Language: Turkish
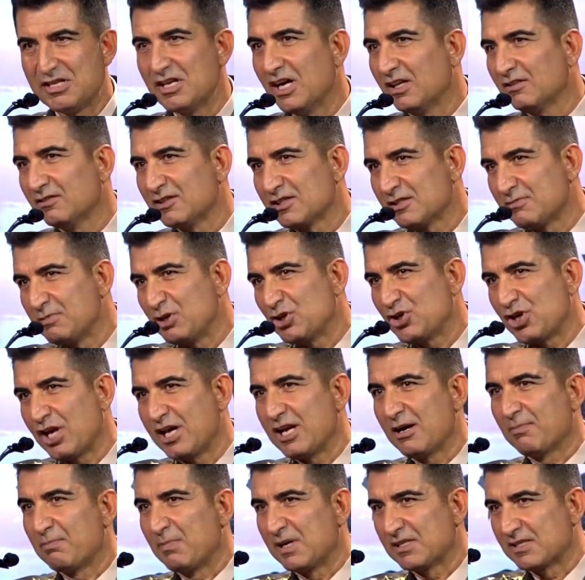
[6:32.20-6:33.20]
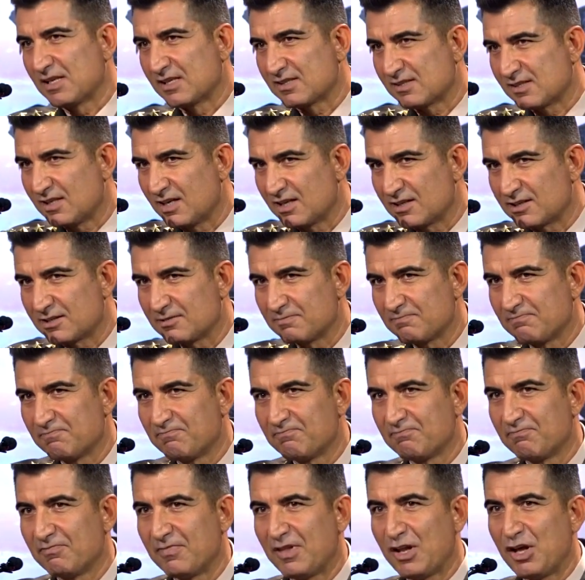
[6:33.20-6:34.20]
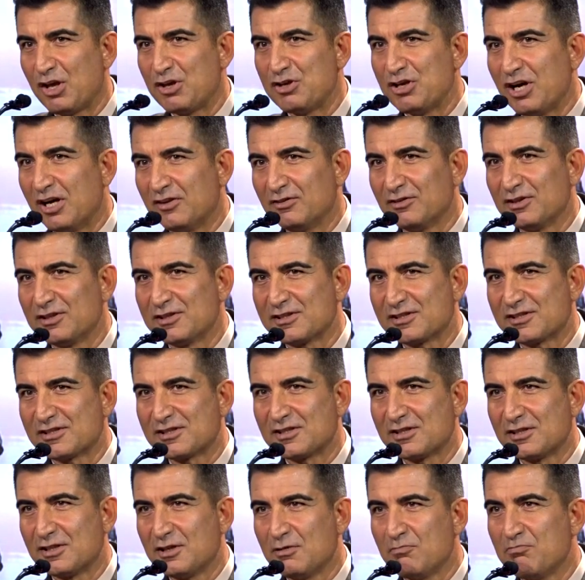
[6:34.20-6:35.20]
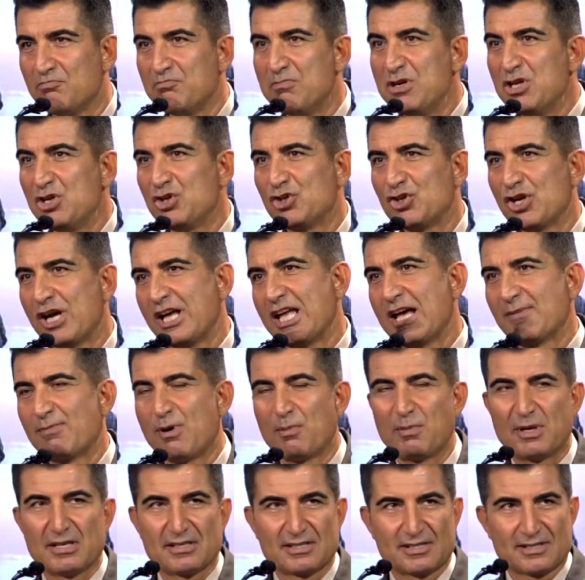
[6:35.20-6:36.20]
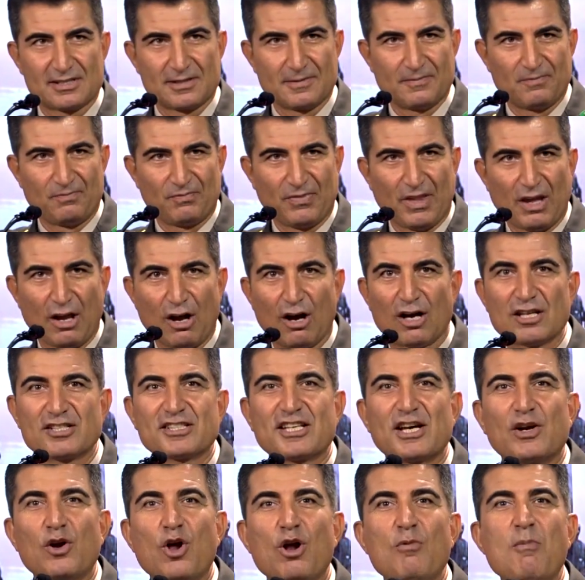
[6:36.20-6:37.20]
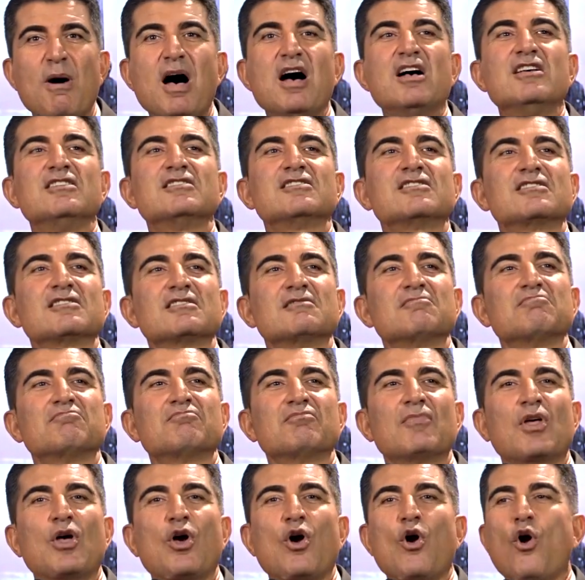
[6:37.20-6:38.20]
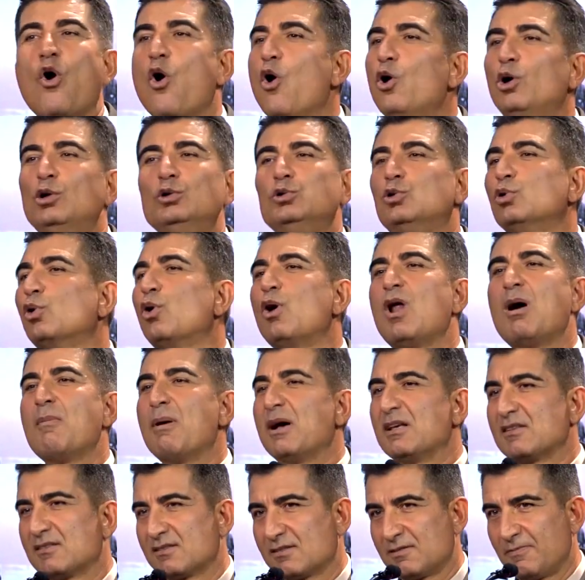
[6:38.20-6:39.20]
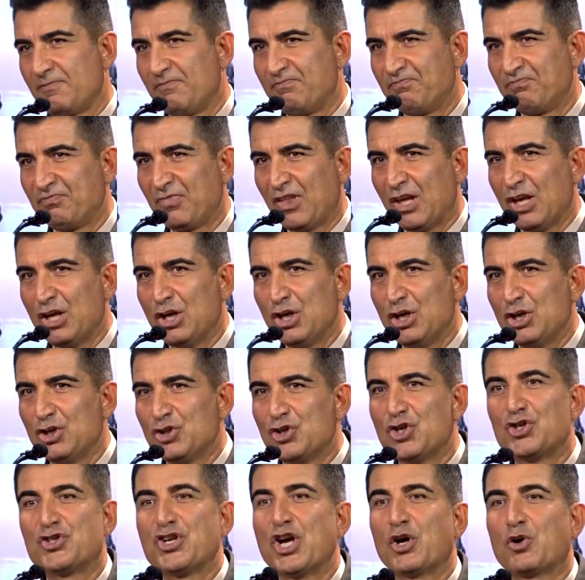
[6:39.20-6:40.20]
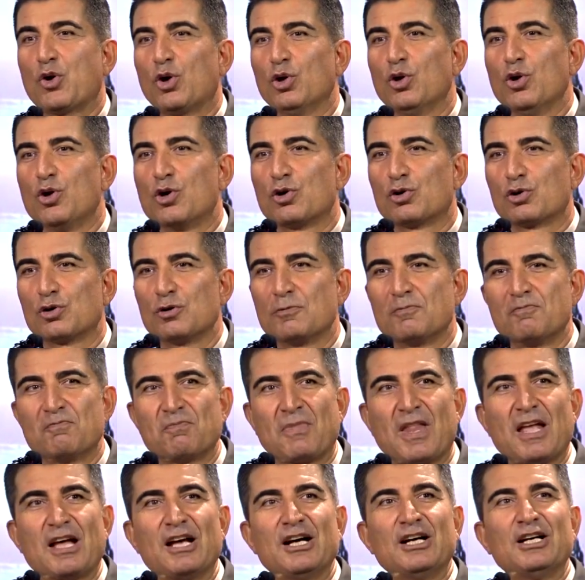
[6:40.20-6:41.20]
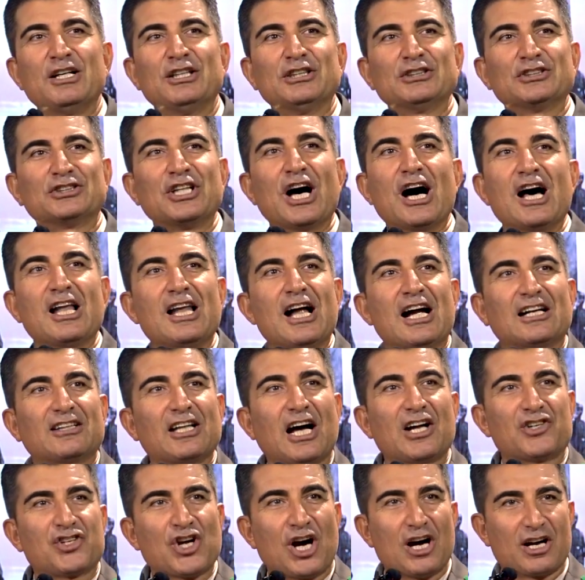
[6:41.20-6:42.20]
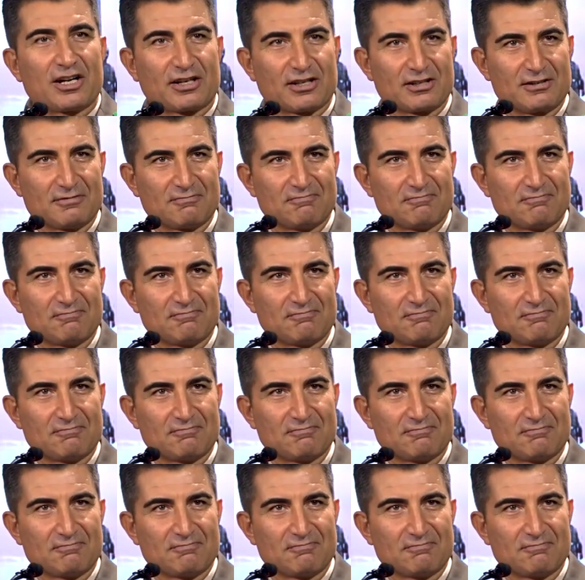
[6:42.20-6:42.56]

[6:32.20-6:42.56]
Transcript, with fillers: Yalnız bir şey yapmaz asker. Yalnız bir şey yapamaz. Asker ölmez, öldürülemez. Çiçek olur, dağlarda açar.